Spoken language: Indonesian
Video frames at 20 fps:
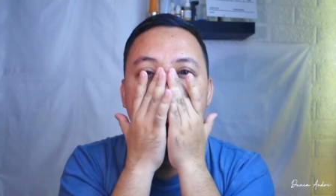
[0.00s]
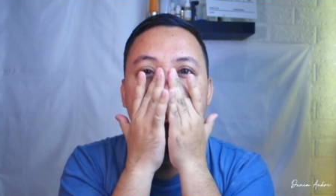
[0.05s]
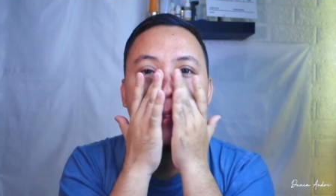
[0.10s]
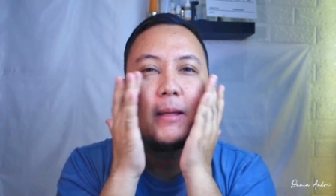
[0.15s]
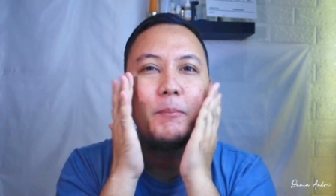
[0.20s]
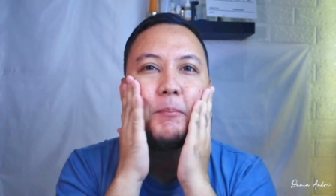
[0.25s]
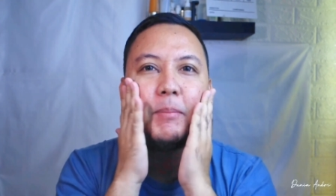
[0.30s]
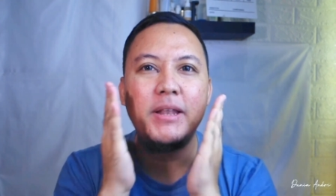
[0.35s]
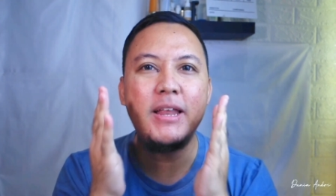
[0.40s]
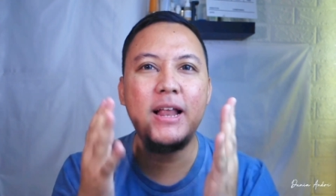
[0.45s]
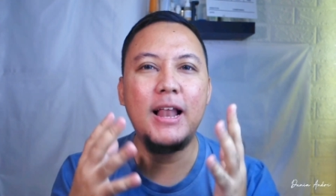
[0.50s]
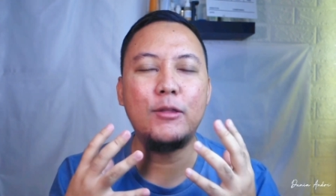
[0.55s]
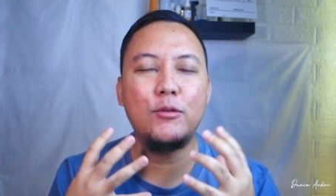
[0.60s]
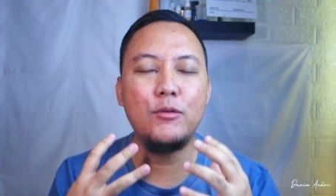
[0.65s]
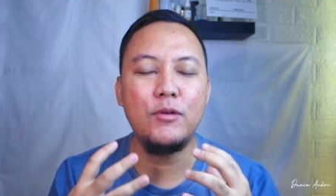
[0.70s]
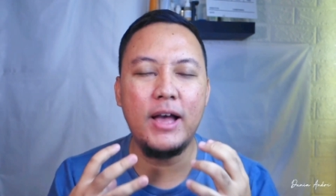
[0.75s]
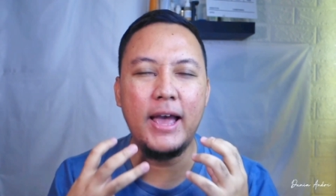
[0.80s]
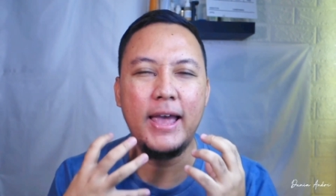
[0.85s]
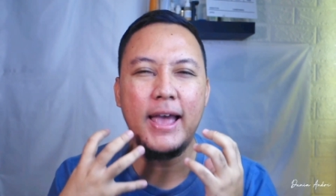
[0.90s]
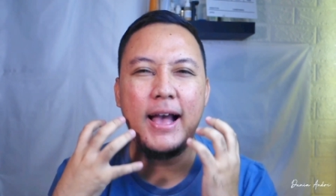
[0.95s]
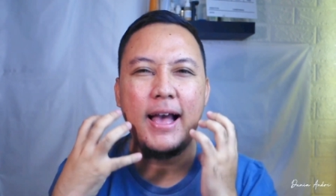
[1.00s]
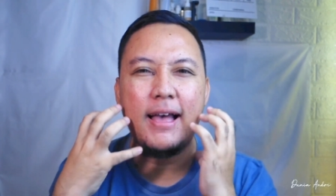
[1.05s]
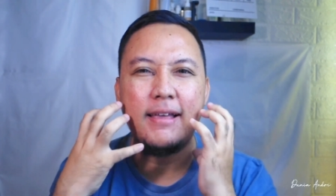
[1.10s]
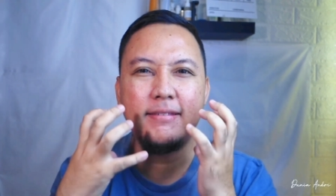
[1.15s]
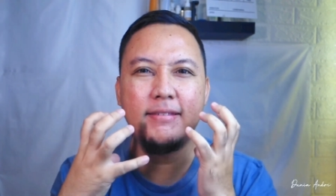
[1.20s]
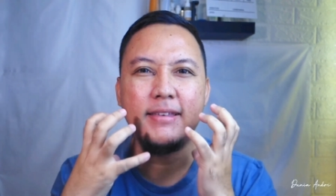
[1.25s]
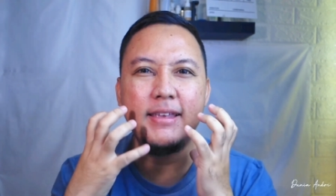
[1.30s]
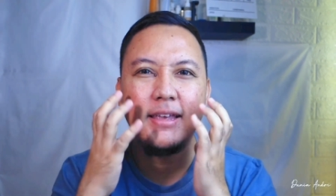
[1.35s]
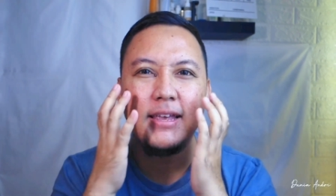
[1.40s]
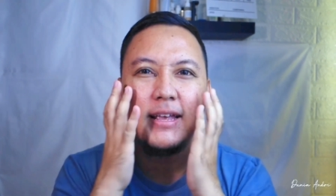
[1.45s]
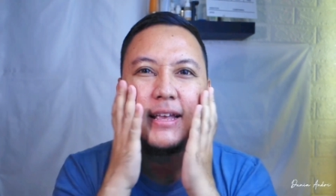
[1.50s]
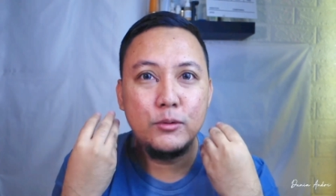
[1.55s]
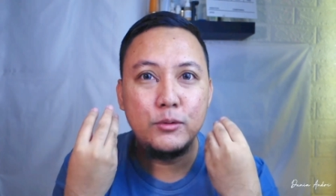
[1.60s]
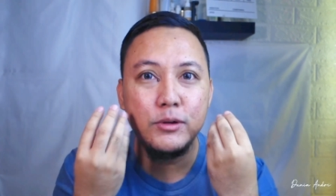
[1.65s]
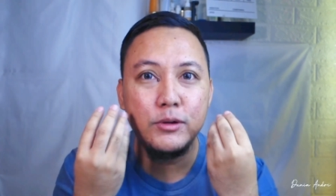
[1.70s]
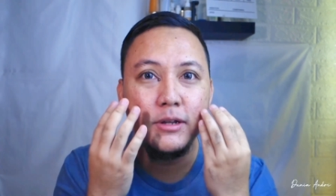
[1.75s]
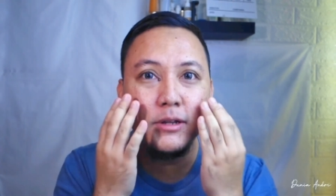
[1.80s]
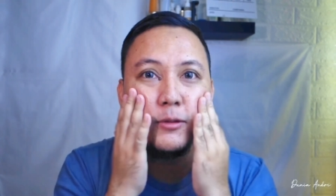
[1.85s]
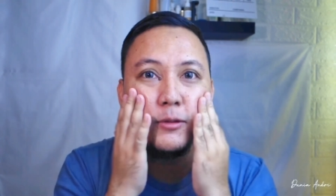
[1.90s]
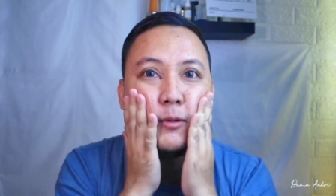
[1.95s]
tapi dia langsung kayak kasih
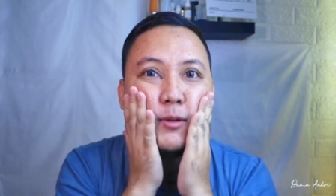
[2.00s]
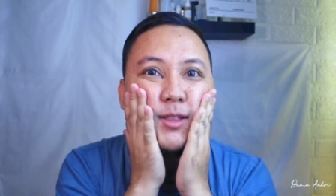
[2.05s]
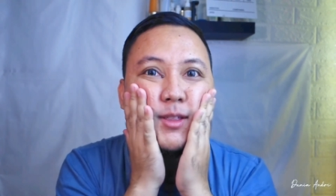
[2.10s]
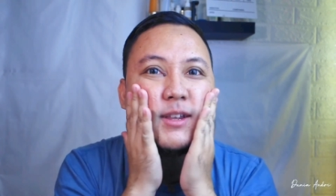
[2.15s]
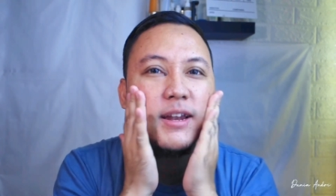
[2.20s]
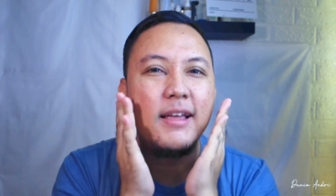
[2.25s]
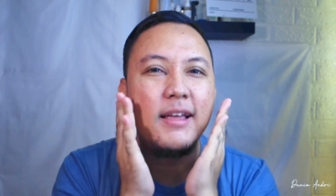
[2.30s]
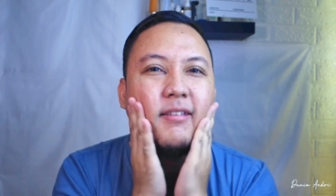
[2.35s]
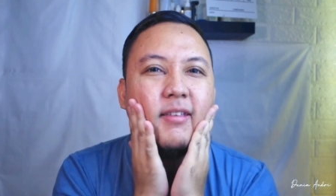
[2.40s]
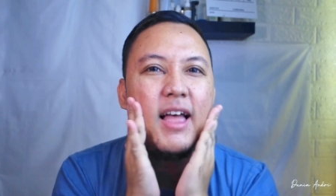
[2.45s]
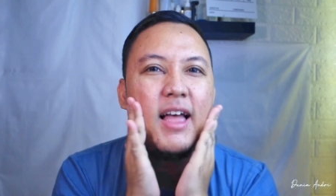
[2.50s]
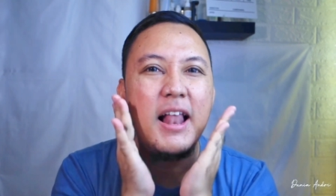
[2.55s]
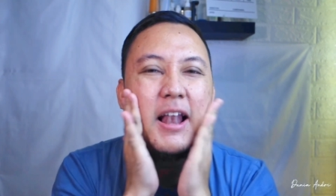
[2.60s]
kulit tuh terasa